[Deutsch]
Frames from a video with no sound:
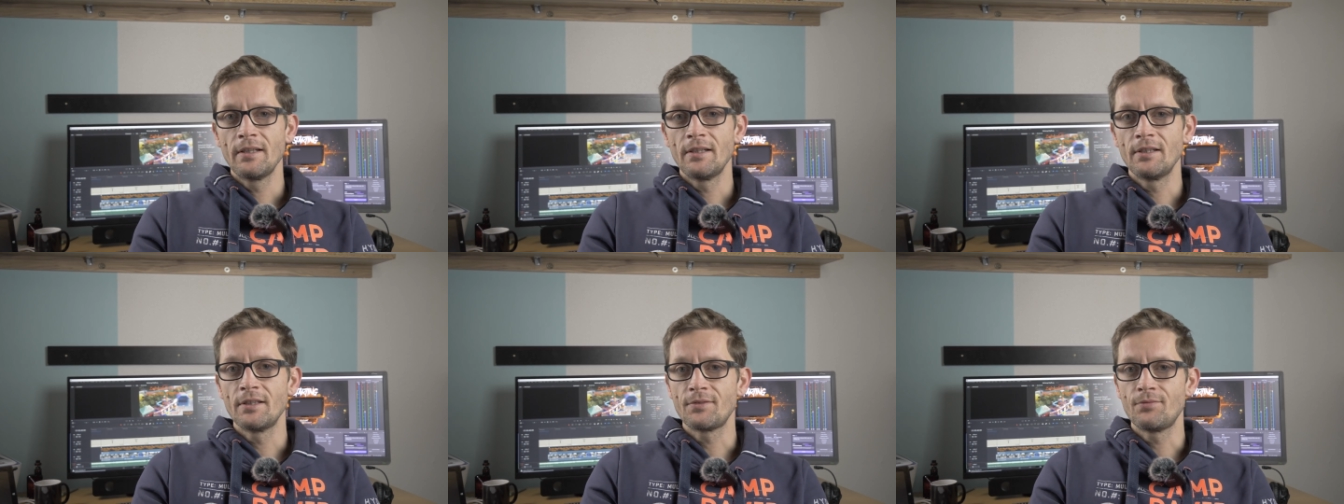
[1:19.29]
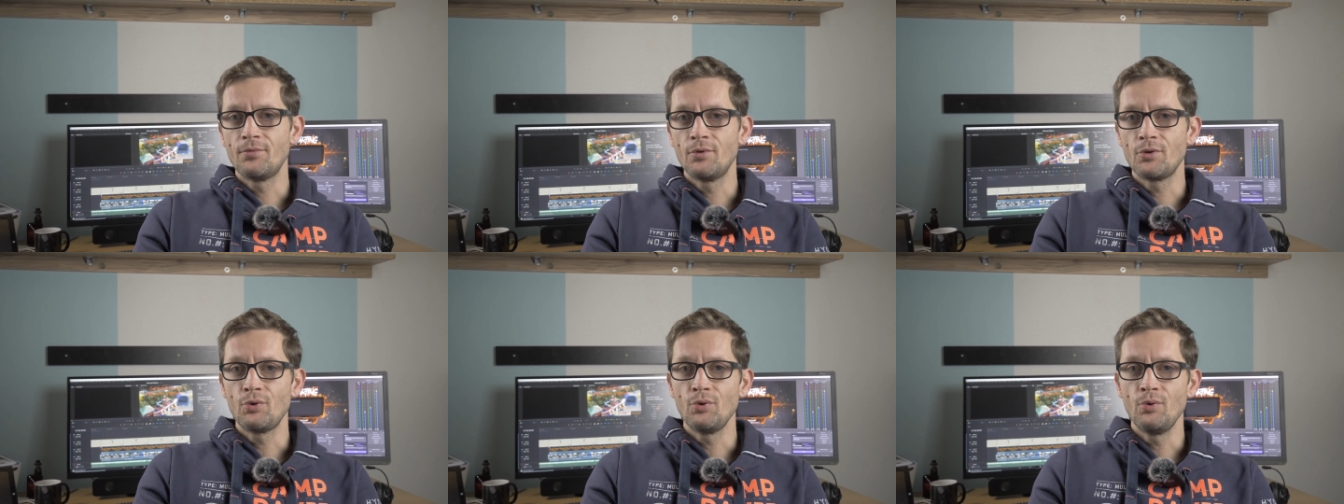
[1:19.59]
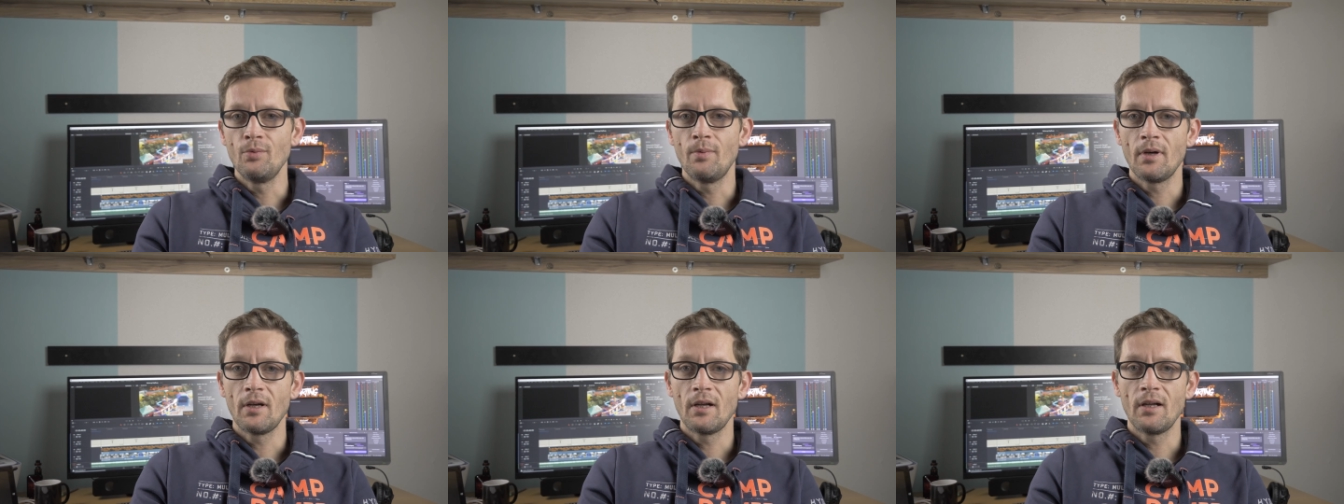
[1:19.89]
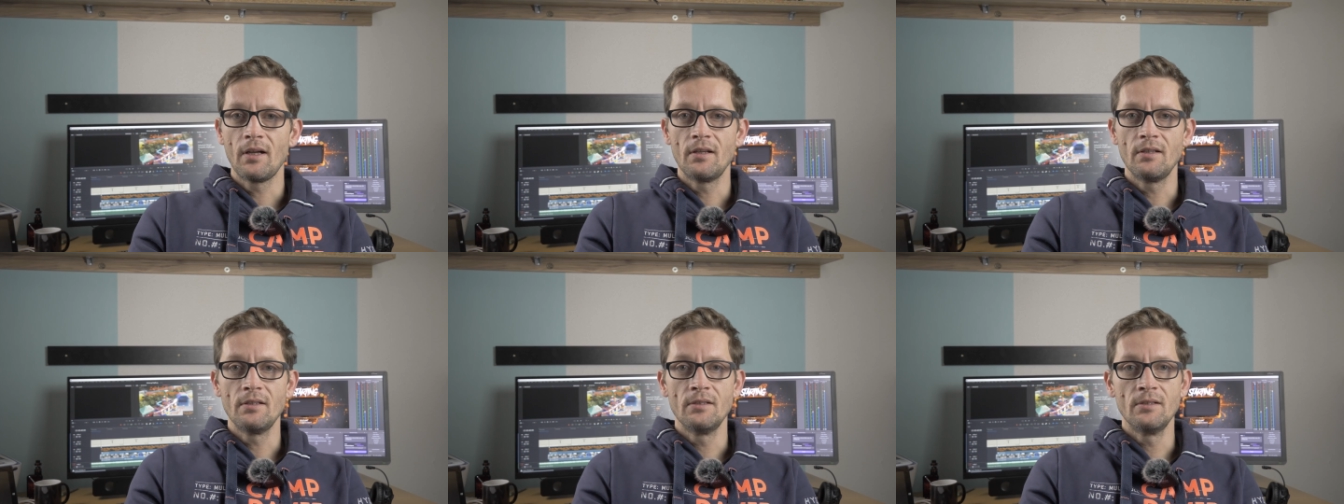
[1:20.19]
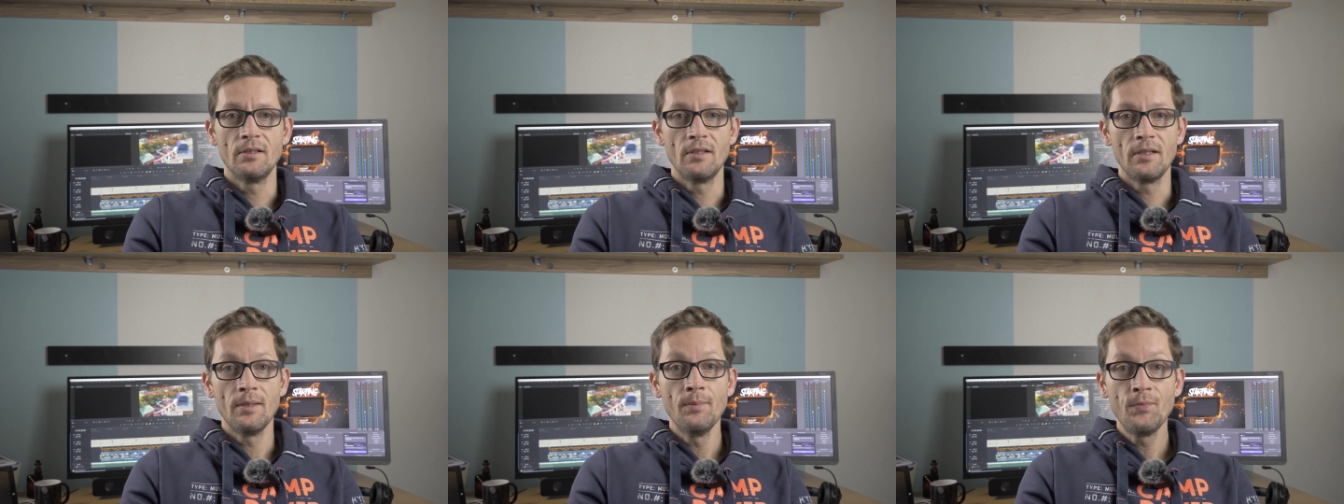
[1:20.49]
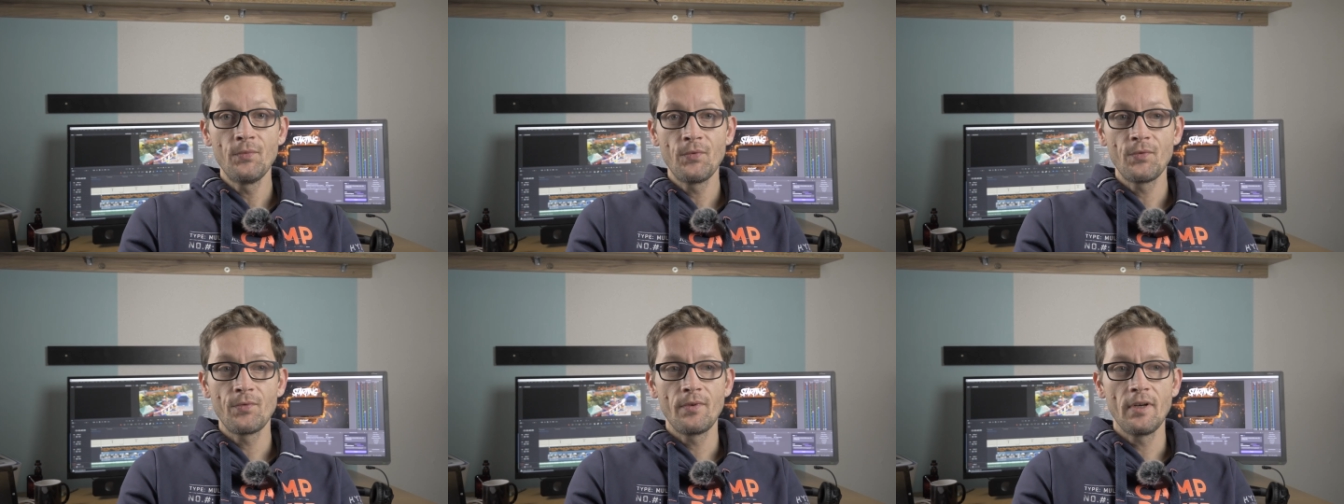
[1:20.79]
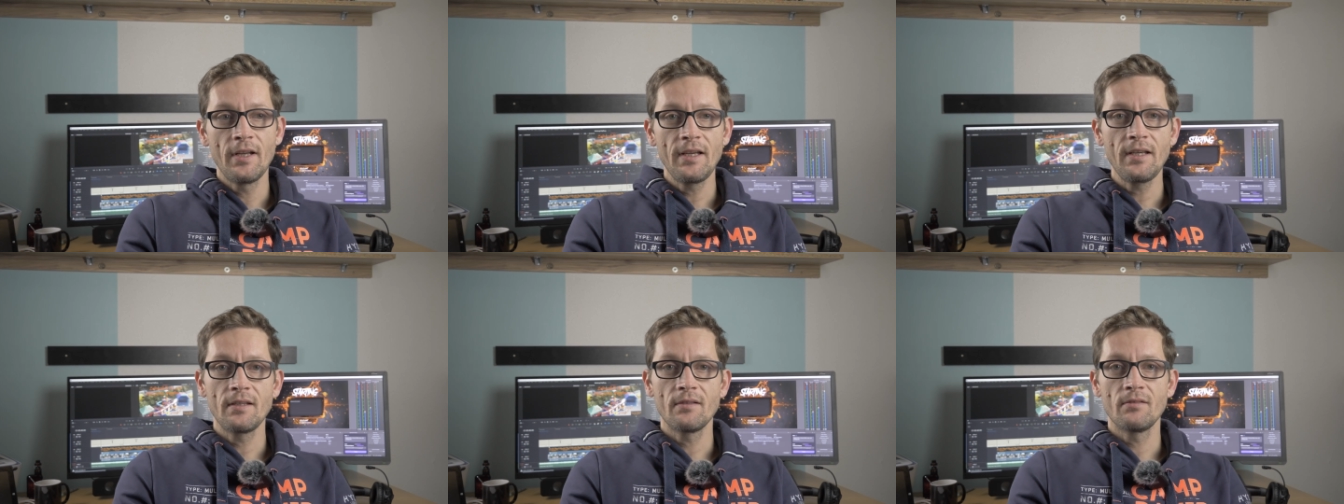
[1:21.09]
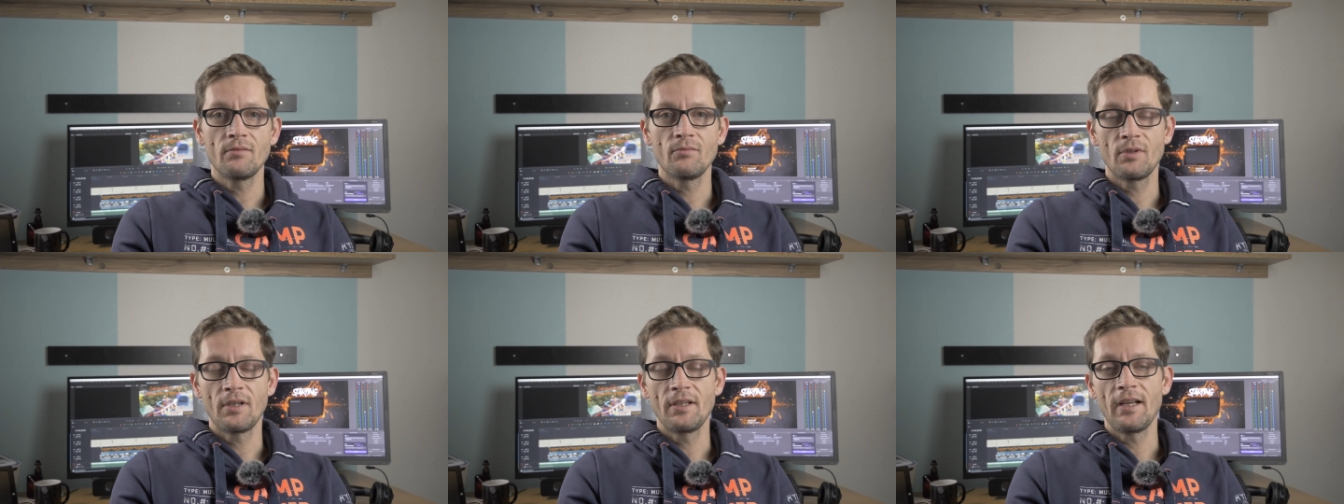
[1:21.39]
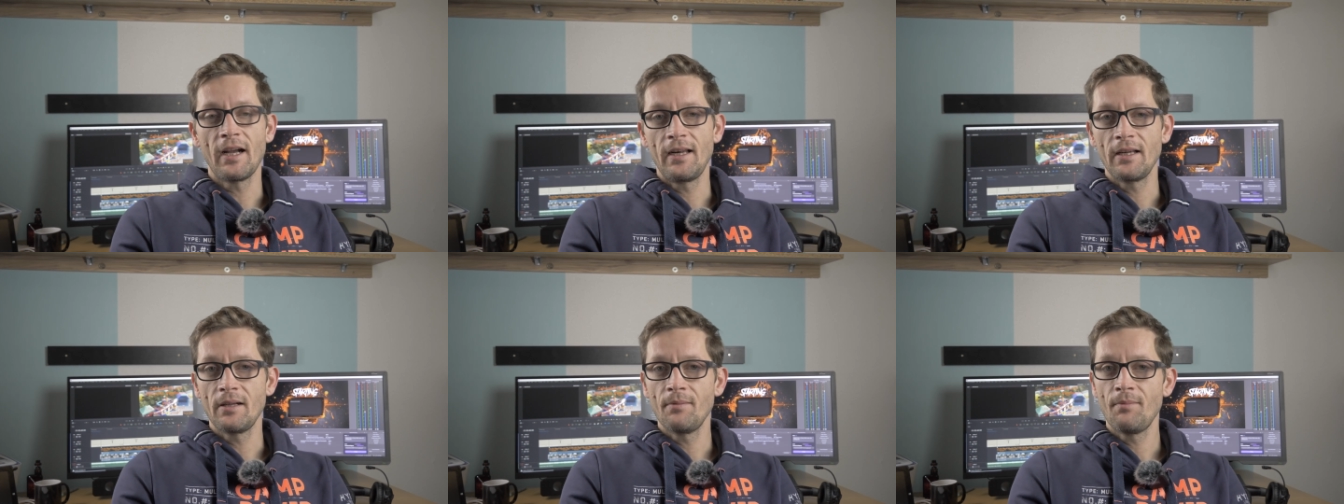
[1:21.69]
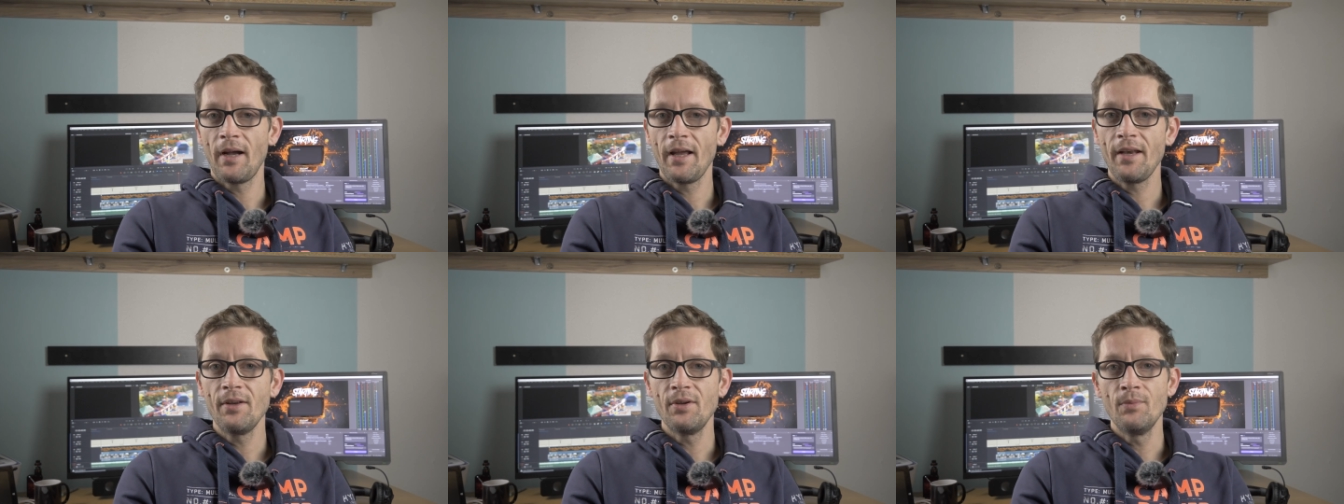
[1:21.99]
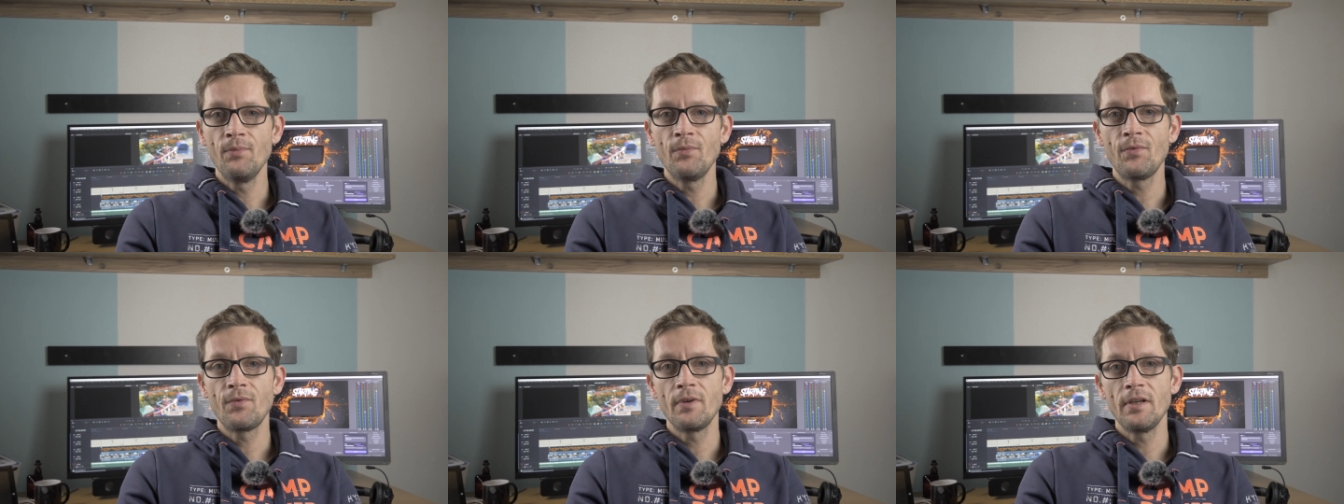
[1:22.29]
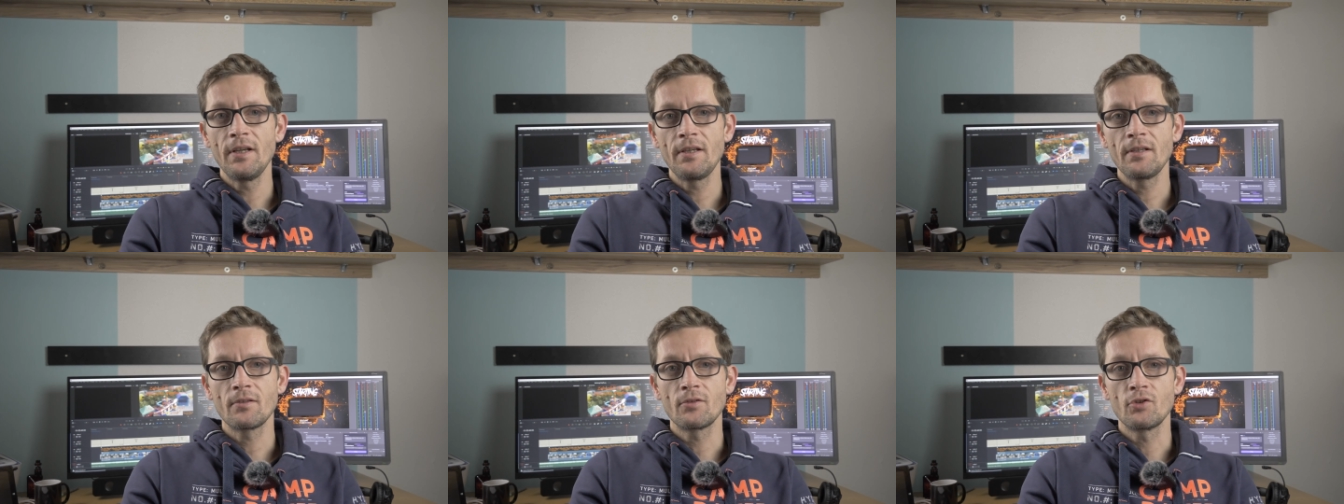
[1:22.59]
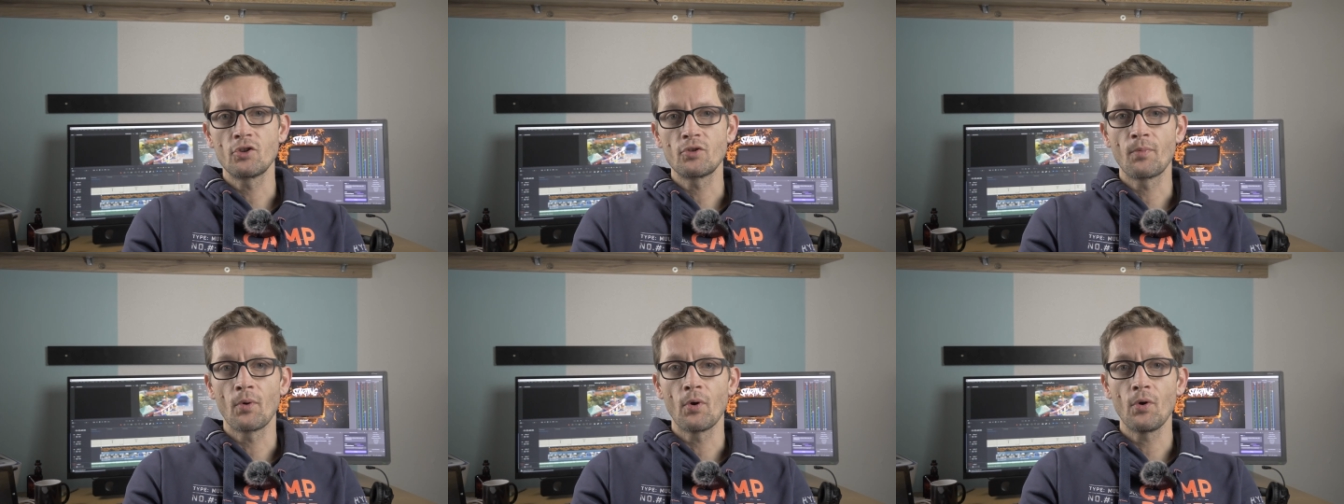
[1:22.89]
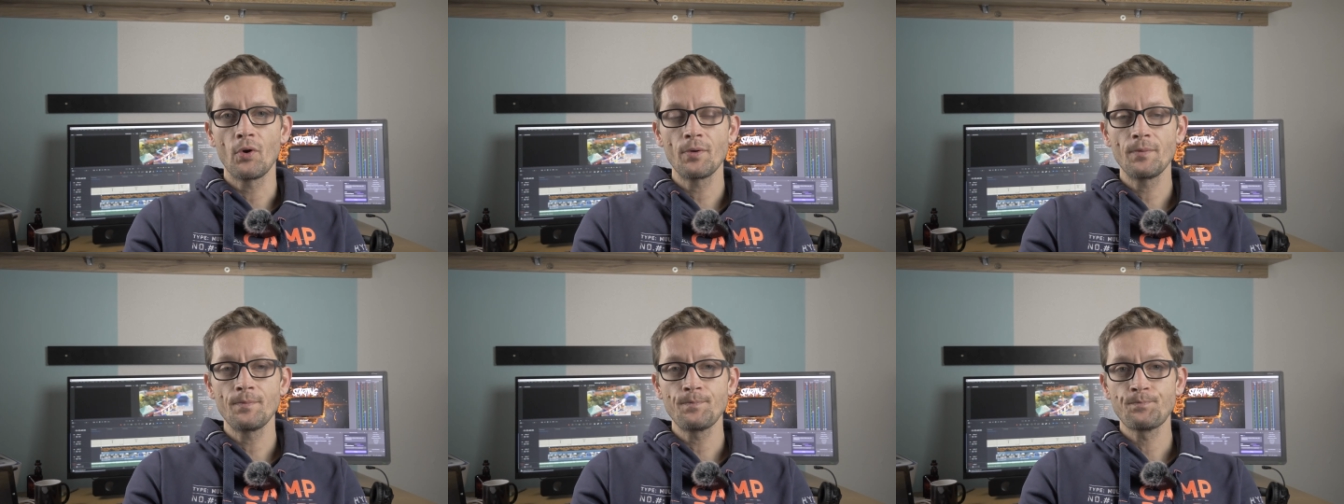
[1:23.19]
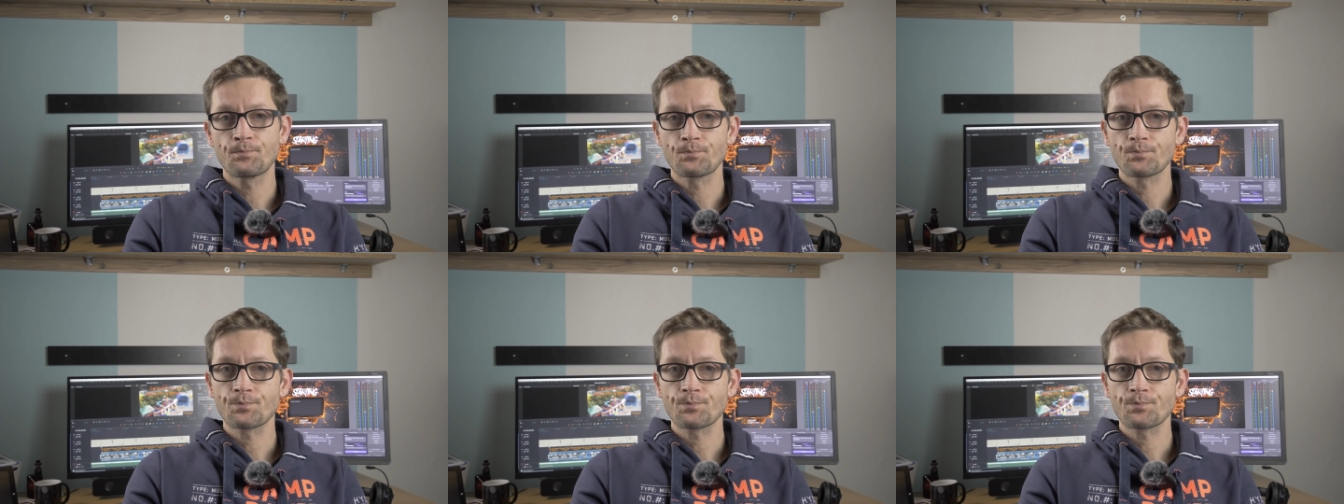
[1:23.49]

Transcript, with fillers: Es wird über äh, Impfpflicht oder die allgemeine Impfpflicht gesprochen.